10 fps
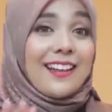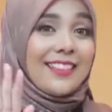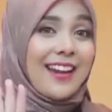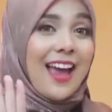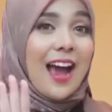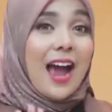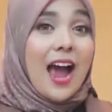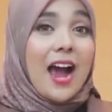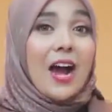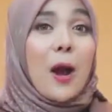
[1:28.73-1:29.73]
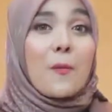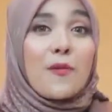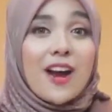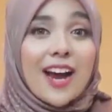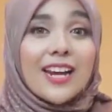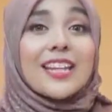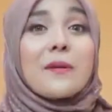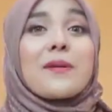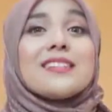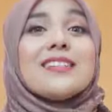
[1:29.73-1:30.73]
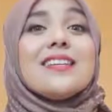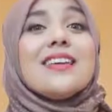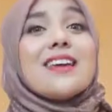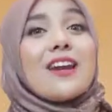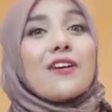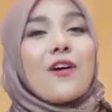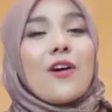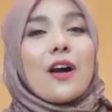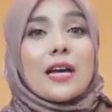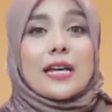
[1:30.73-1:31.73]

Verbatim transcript: Tenang, kamu nggak akan kita lepas sendirian kok.